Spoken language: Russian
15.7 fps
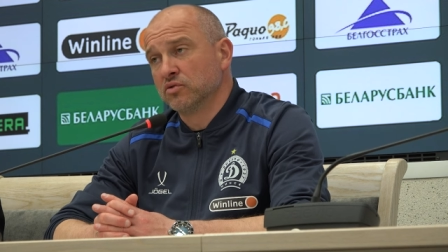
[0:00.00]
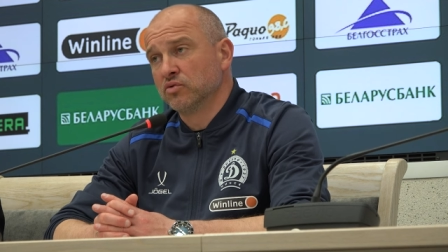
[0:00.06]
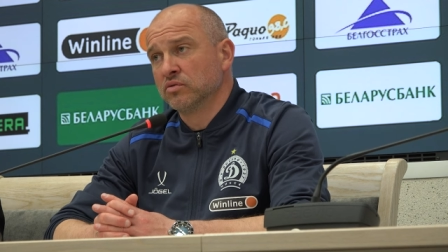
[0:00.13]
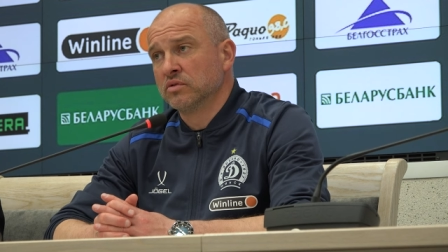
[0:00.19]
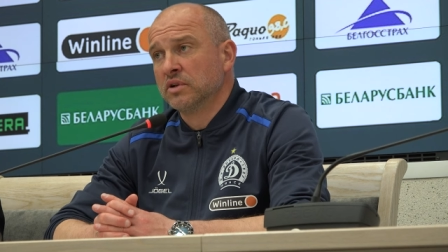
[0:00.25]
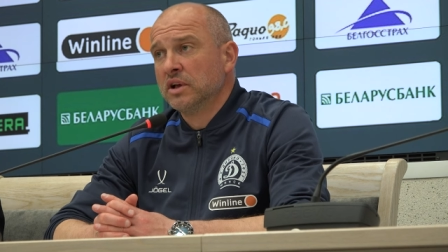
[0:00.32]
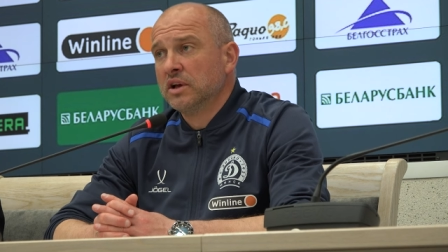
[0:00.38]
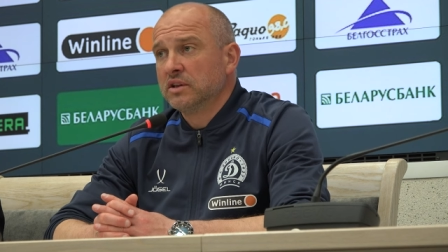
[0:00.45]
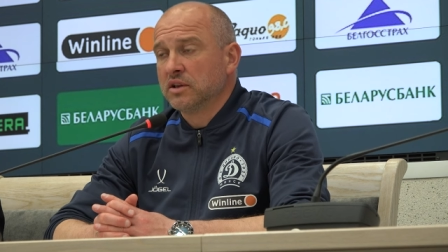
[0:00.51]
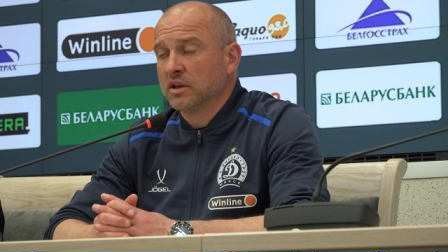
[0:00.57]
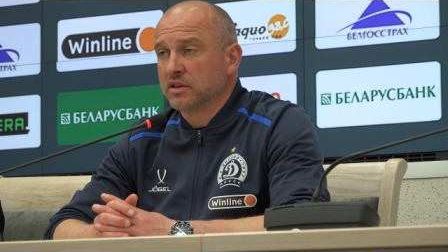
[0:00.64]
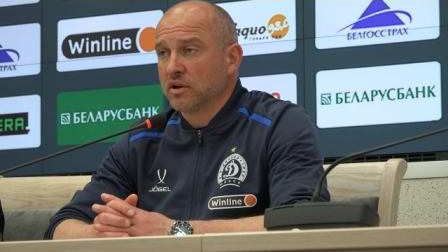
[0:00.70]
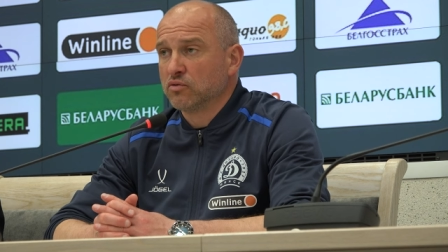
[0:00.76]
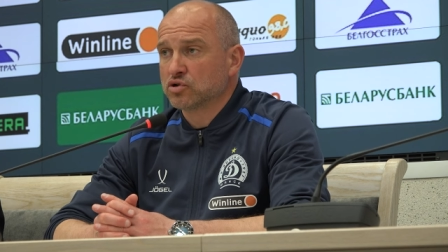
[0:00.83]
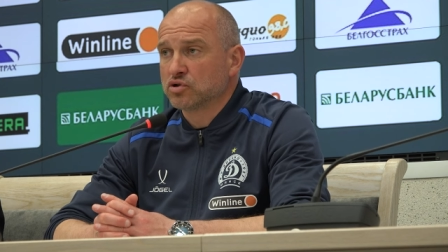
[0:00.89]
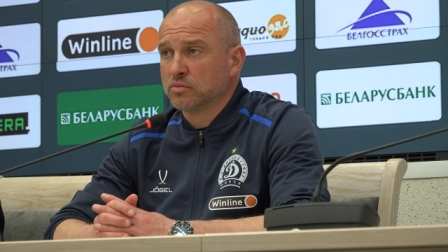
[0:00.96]
Ну, для
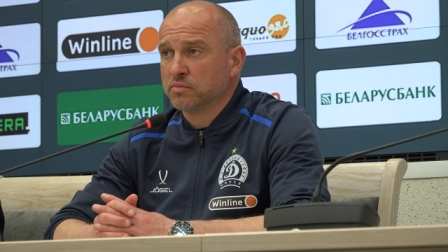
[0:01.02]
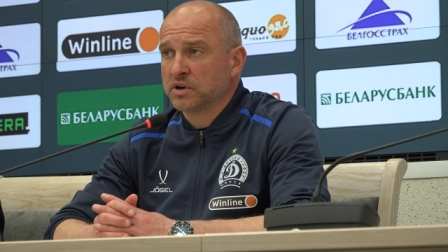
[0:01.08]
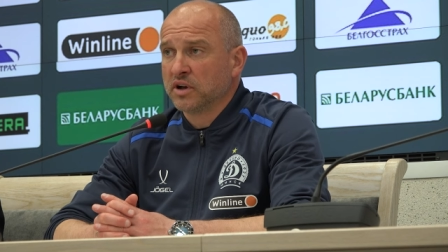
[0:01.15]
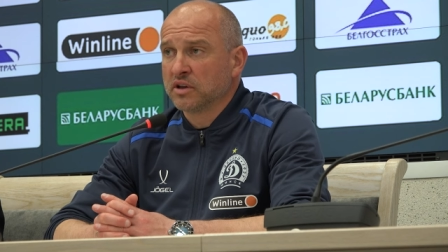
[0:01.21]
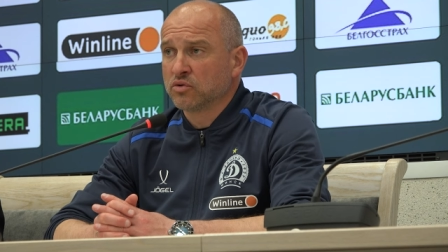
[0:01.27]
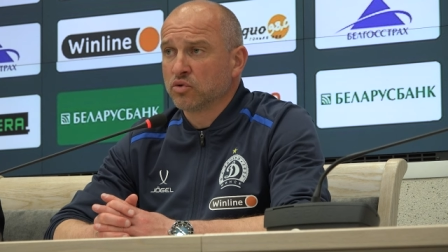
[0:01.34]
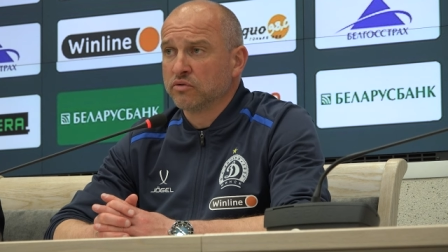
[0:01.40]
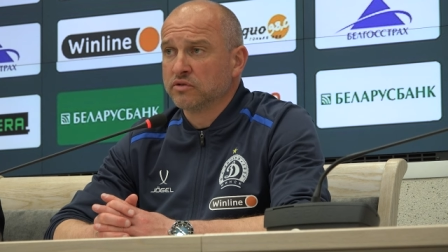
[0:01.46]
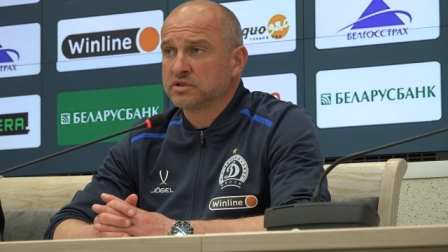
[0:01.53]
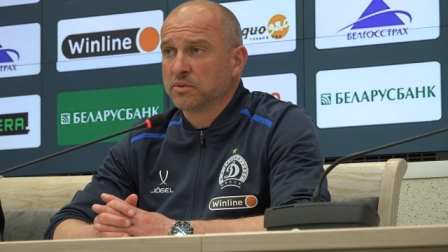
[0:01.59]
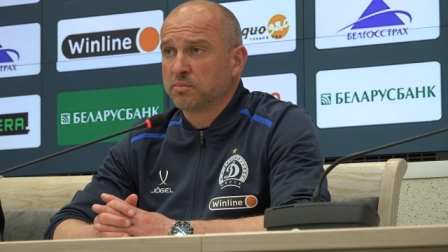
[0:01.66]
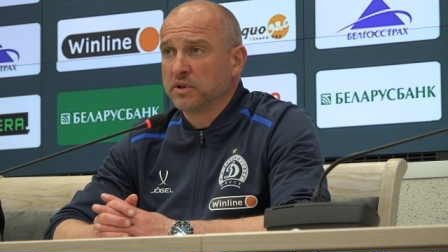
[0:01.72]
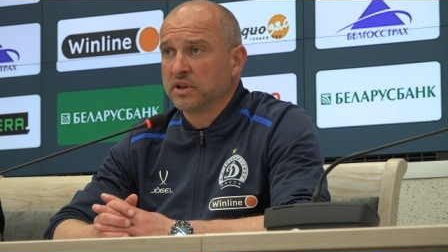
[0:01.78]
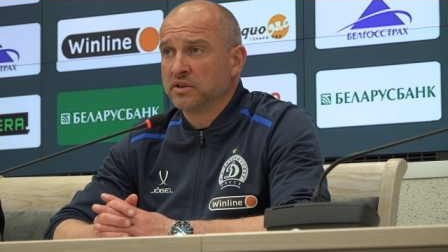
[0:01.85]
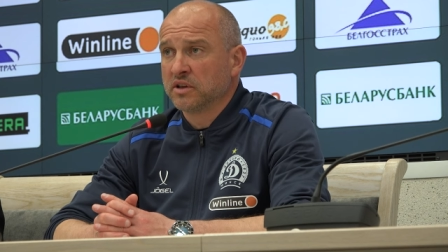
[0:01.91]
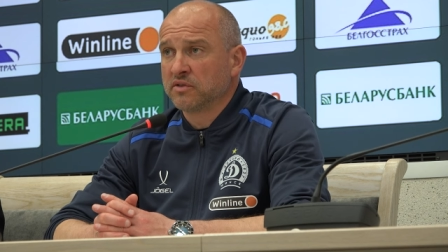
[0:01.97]
того, чтобы готовиться
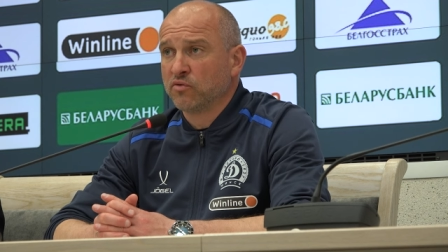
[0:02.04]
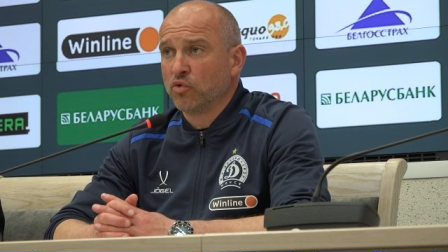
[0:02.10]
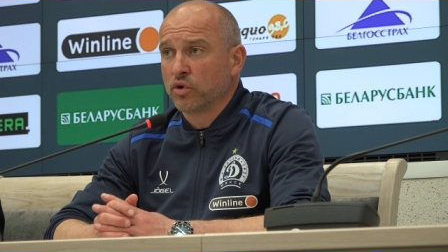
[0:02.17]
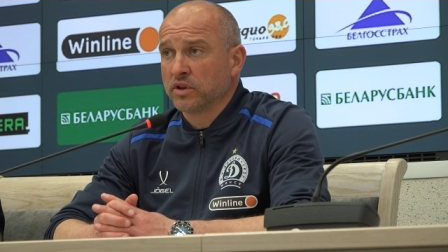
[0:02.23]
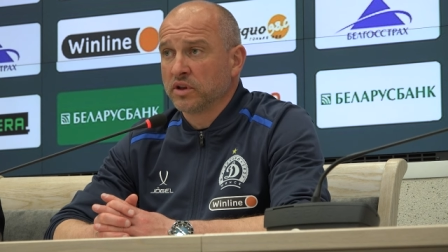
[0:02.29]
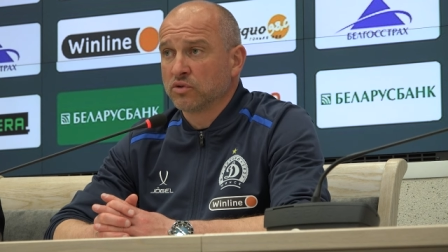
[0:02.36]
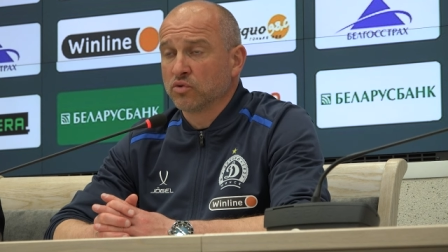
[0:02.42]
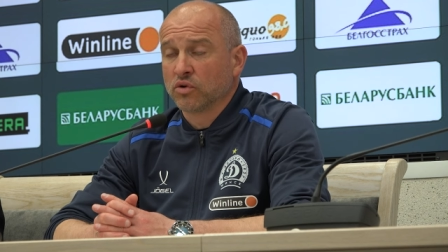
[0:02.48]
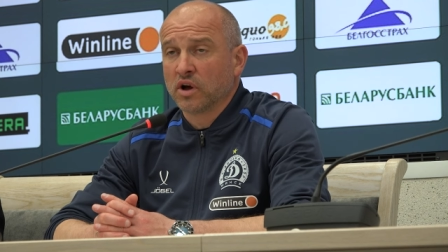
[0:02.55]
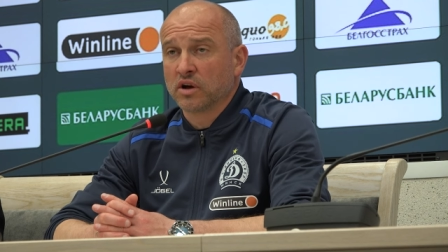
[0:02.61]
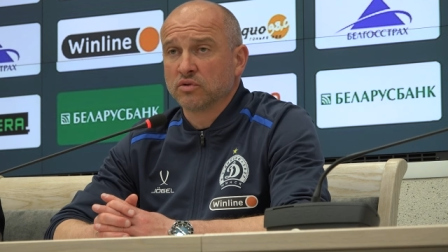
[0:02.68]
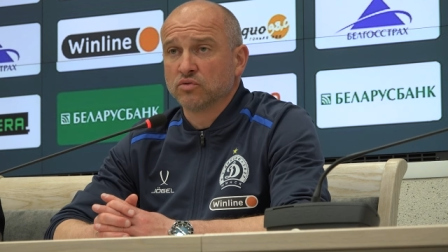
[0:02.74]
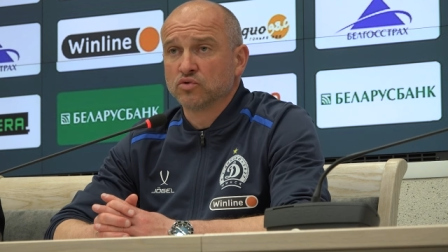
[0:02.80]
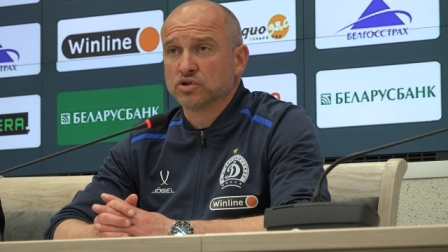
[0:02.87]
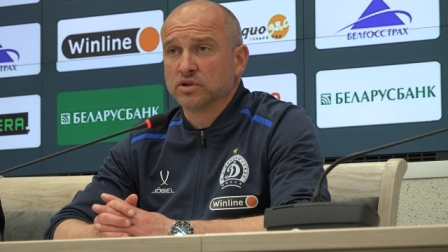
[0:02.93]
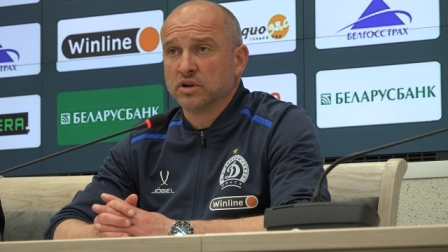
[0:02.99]
плодотворно, то,
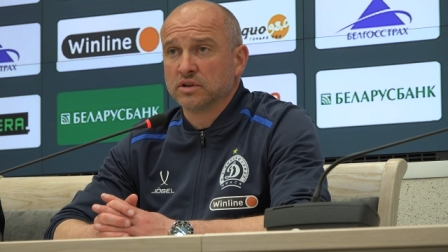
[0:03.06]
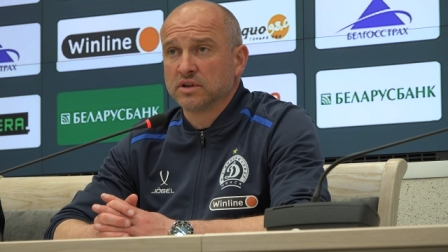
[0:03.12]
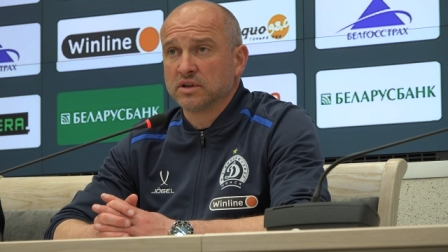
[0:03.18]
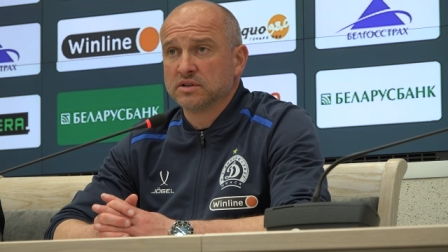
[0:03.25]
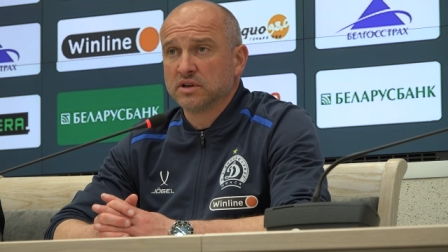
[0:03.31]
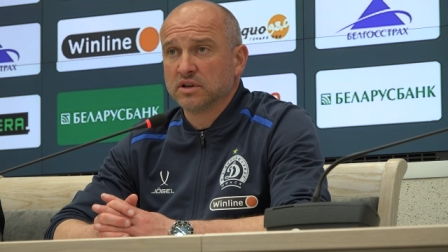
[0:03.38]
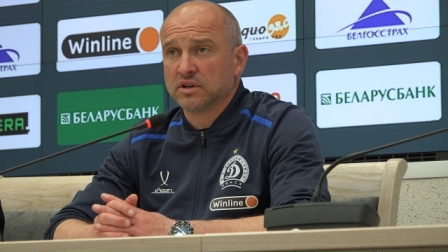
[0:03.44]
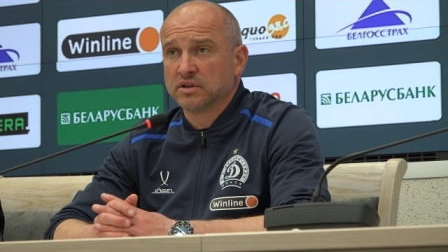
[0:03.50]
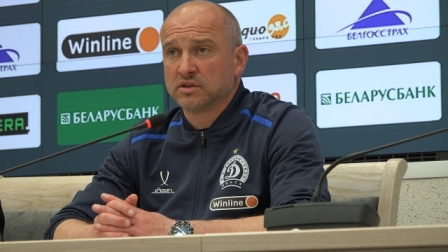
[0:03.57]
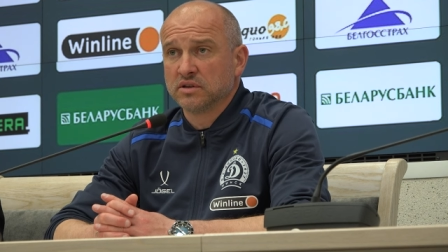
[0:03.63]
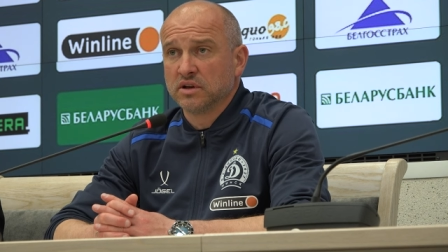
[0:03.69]
как нужно это делать,